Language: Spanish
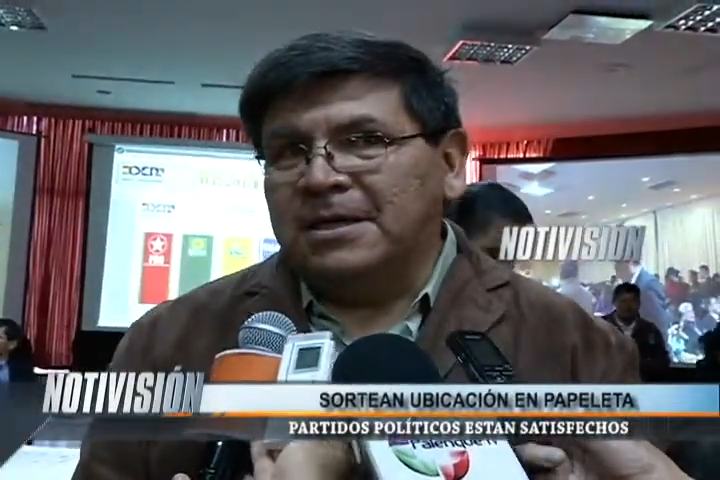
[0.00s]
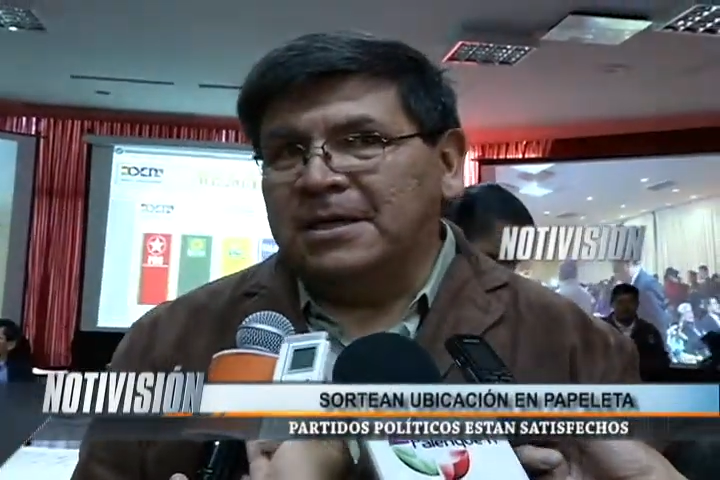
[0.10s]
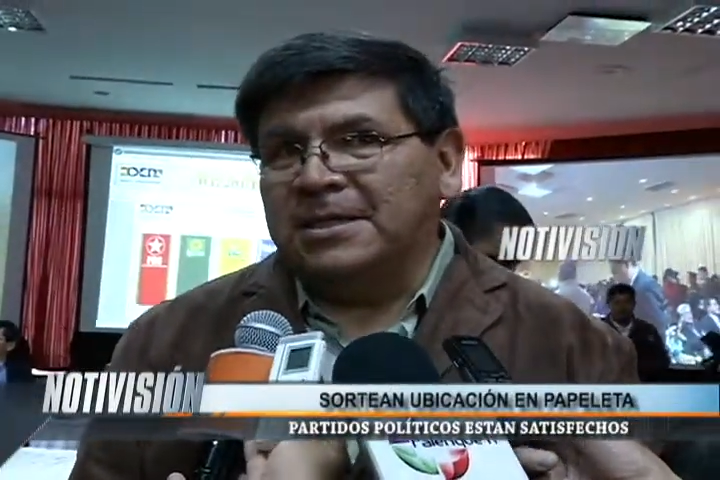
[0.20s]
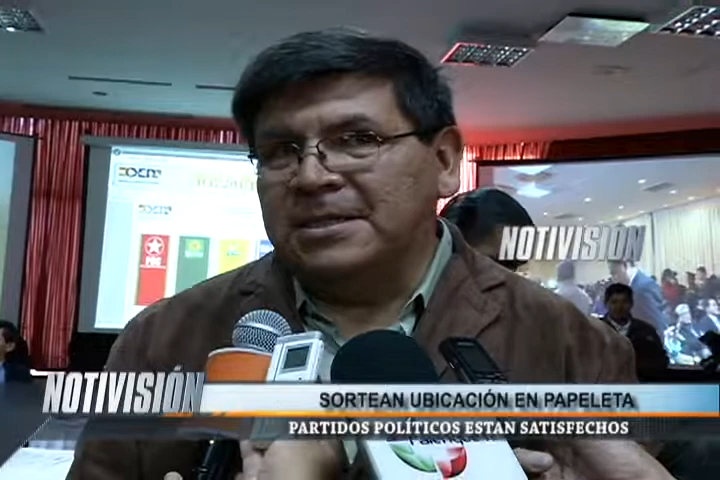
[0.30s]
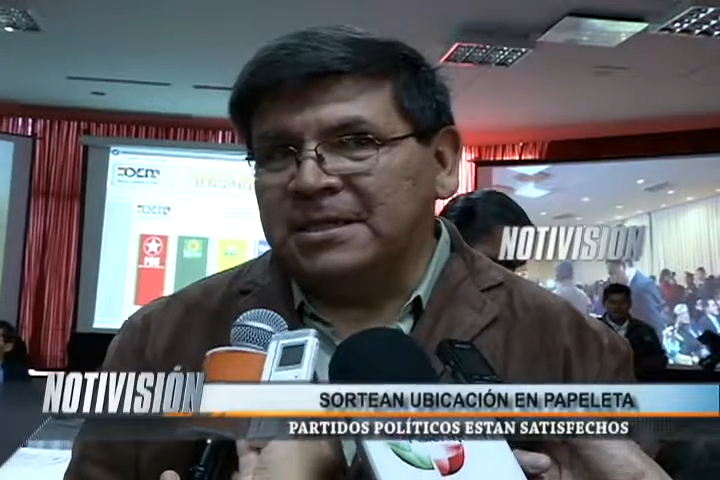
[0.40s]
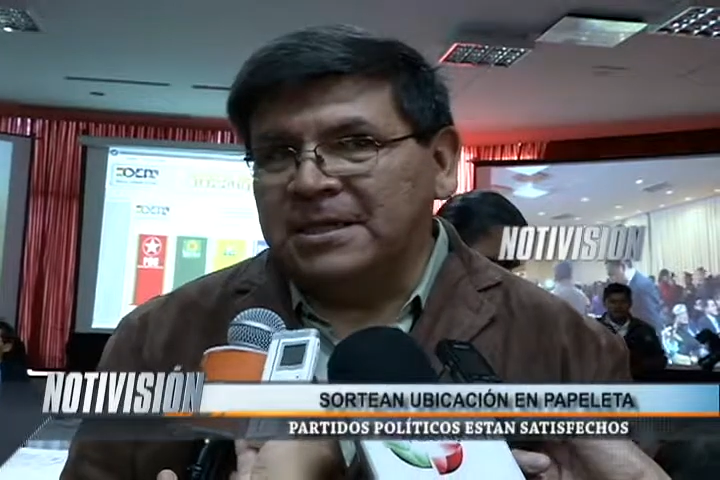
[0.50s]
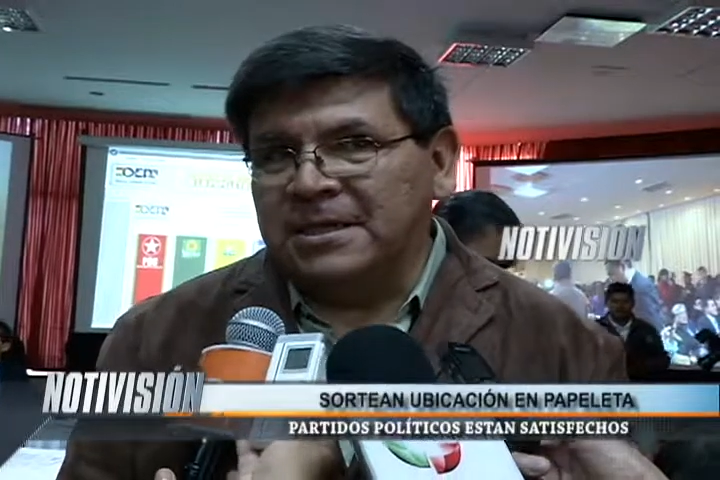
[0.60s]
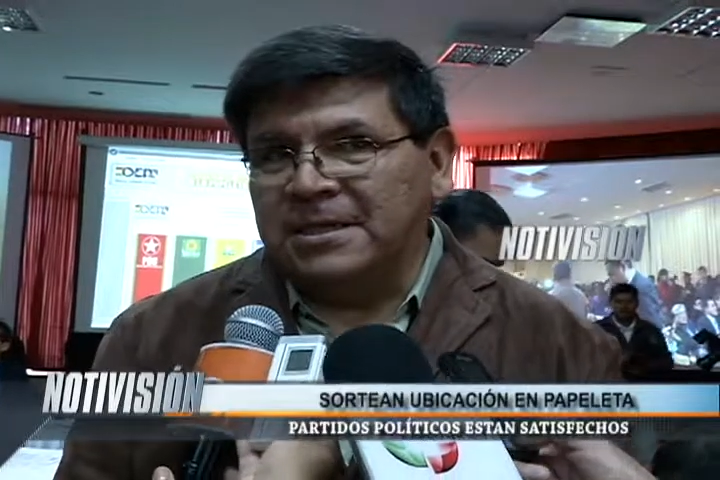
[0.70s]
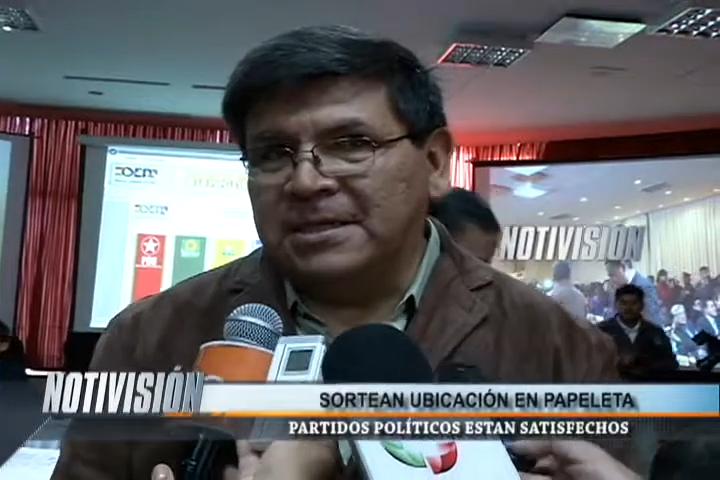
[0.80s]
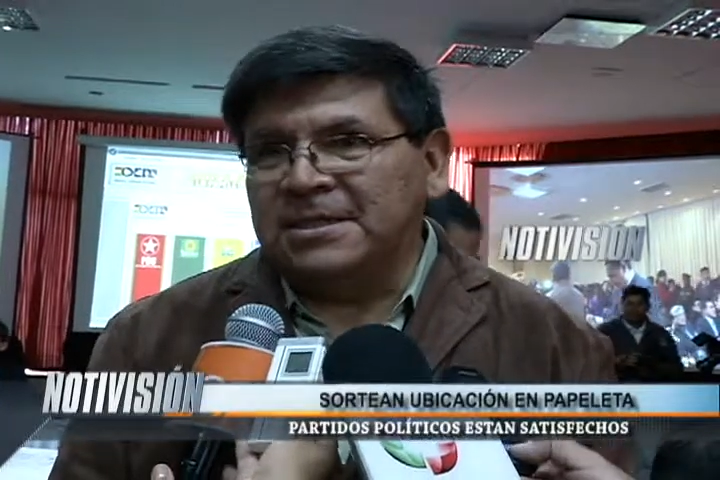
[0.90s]
eh,
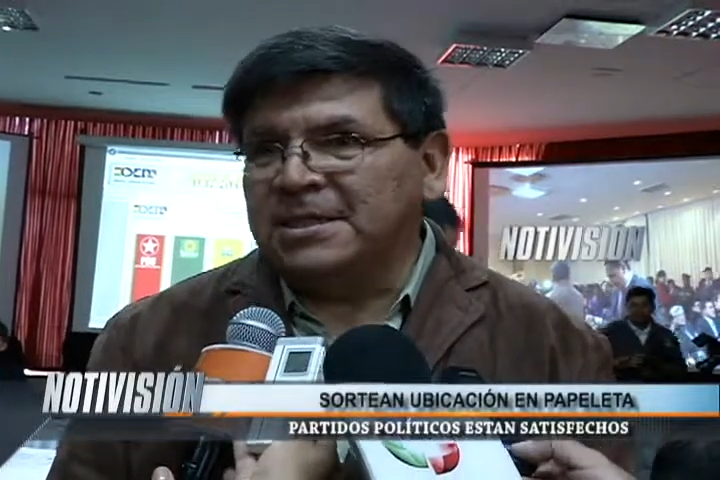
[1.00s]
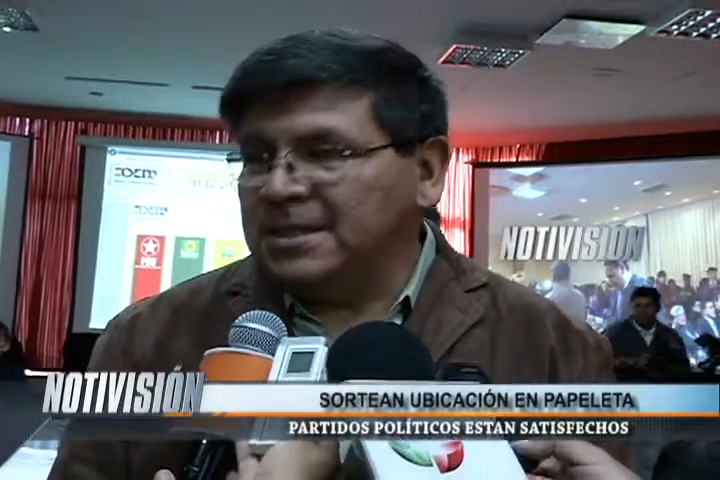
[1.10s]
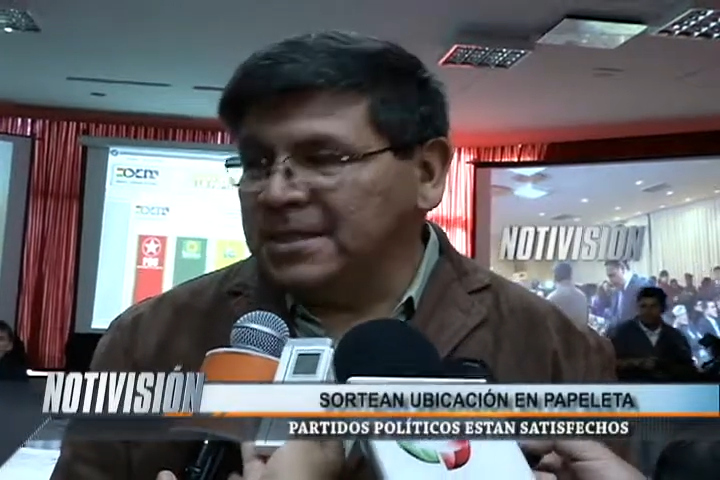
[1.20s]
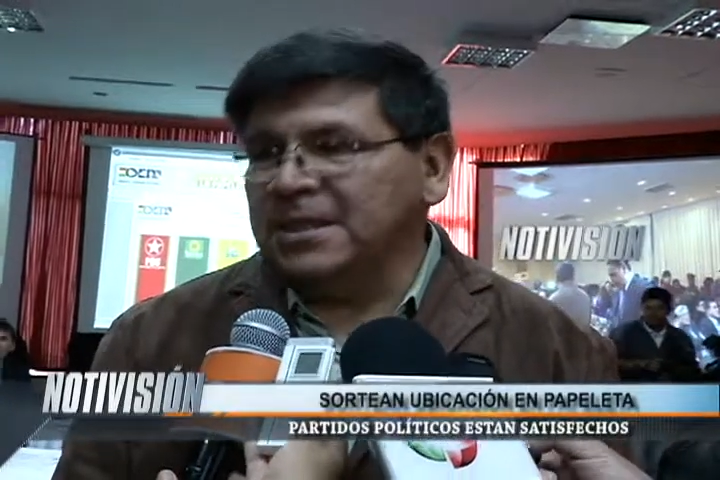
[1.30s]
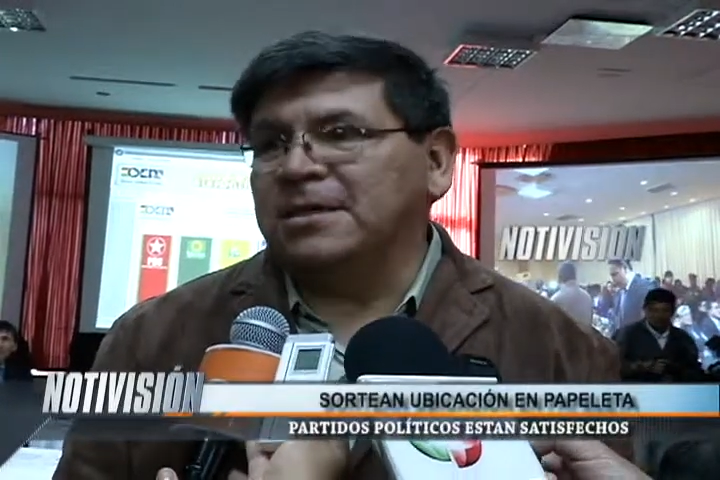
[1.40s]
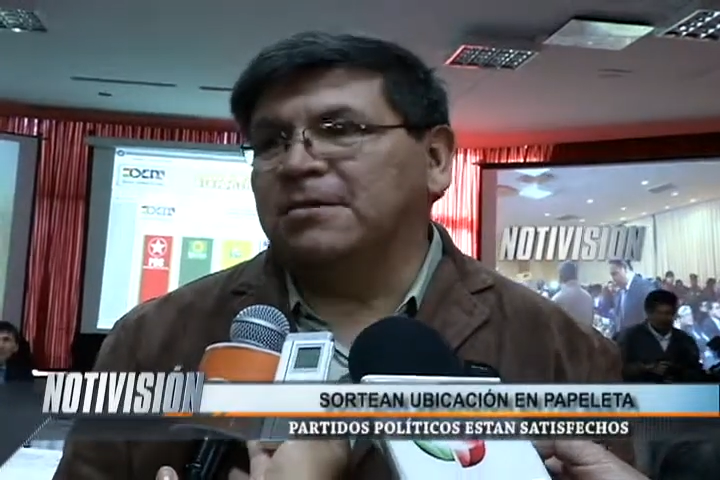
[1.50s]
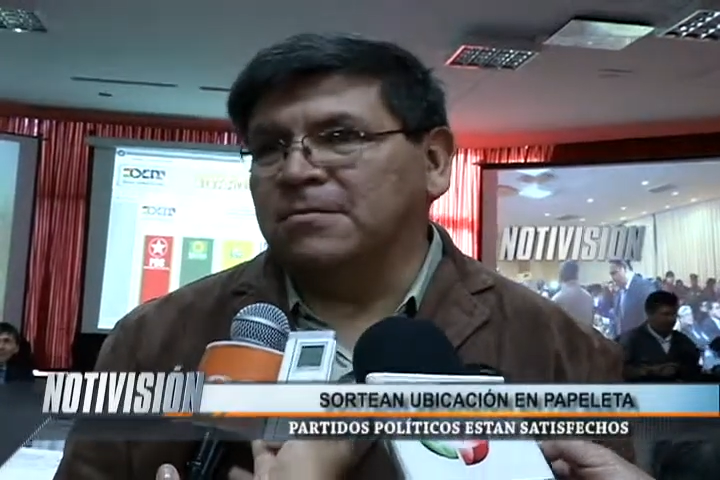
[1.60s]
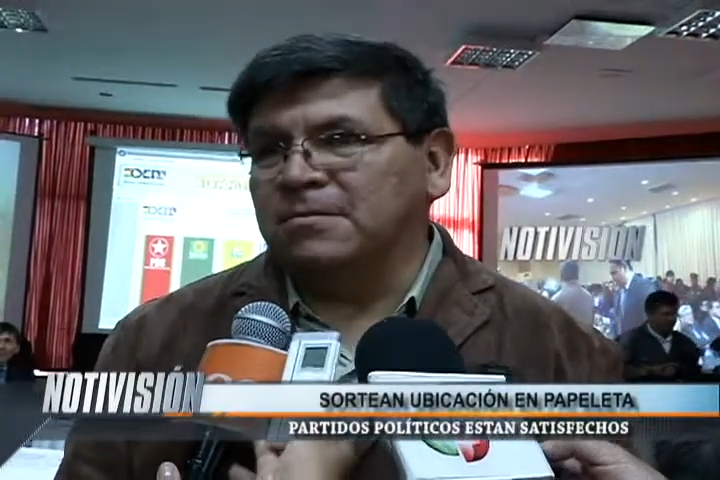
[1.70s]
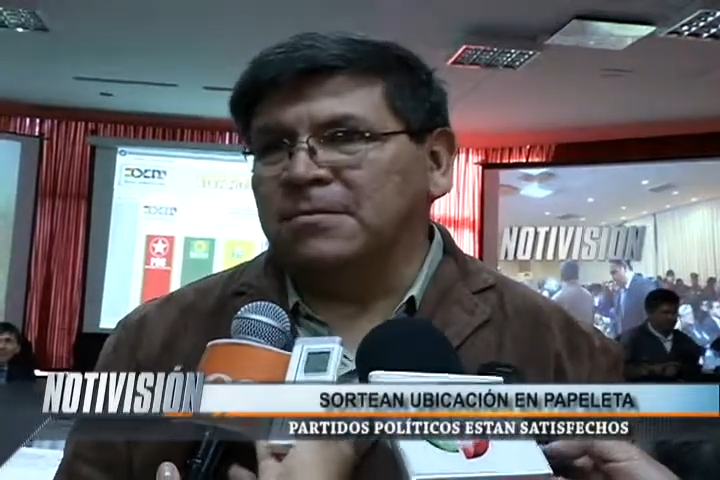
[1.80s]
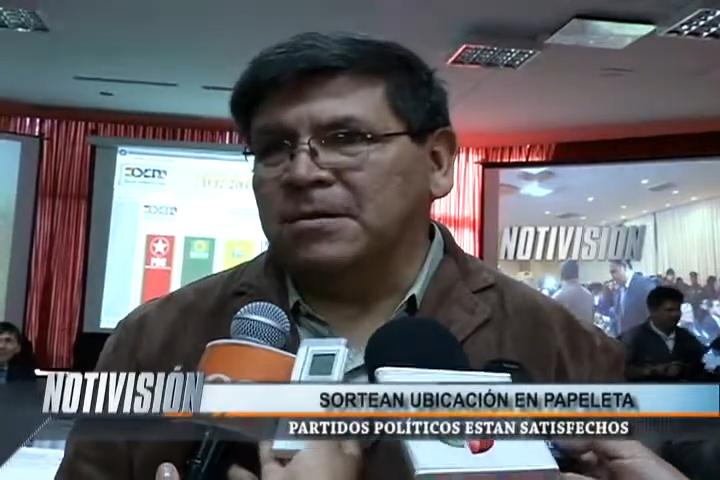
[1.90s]
eh, resta es
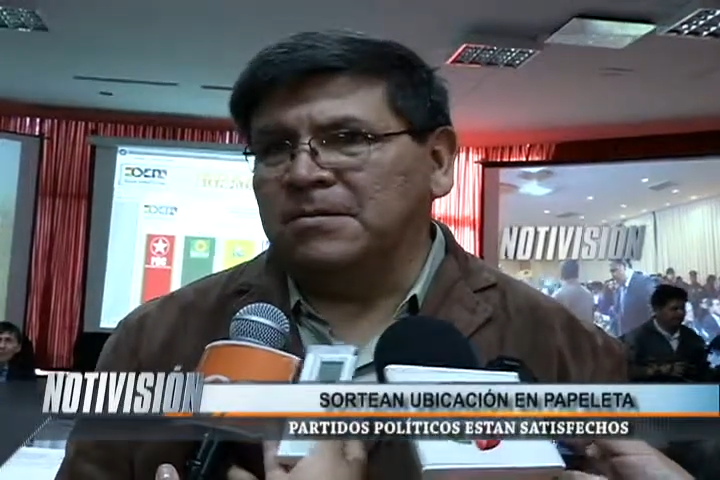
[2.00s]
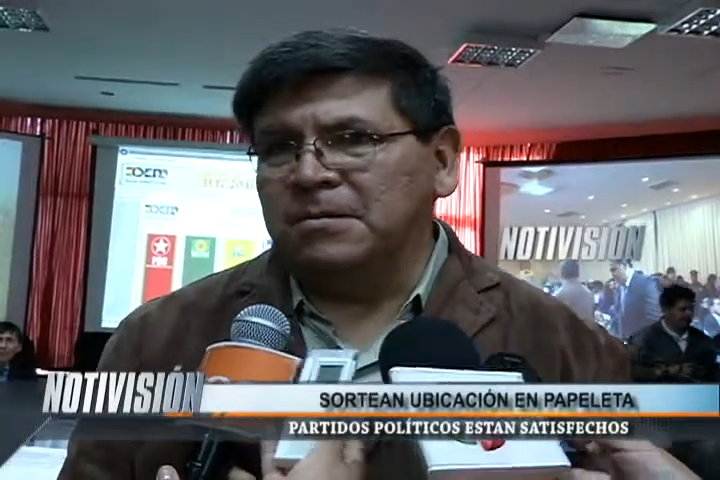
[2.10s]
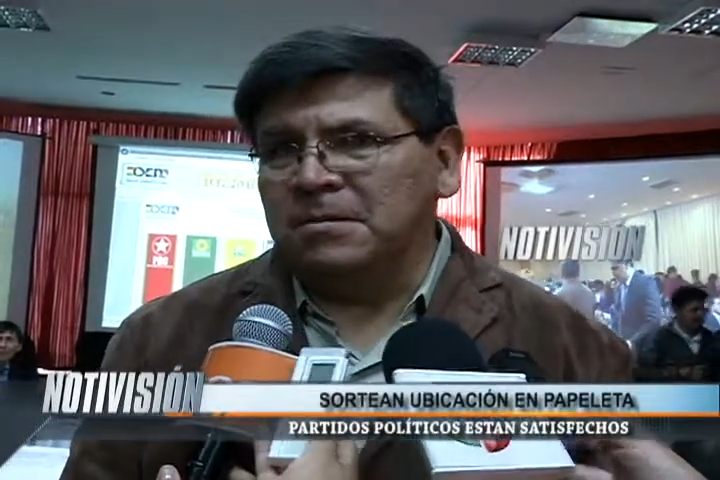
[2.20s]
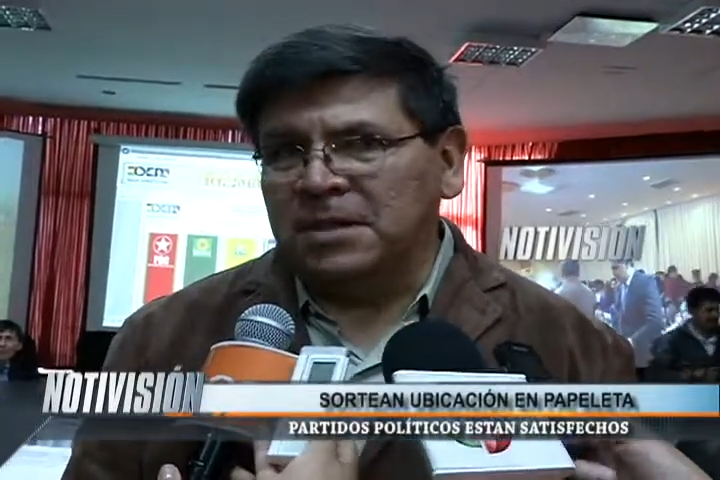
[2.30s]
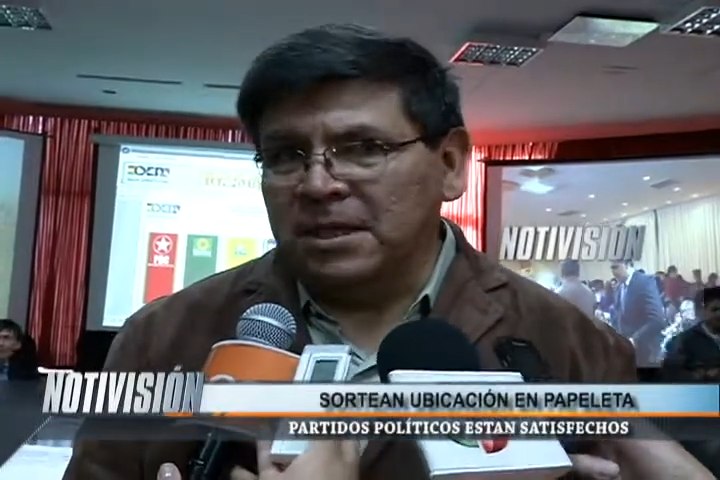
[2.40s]
hacer un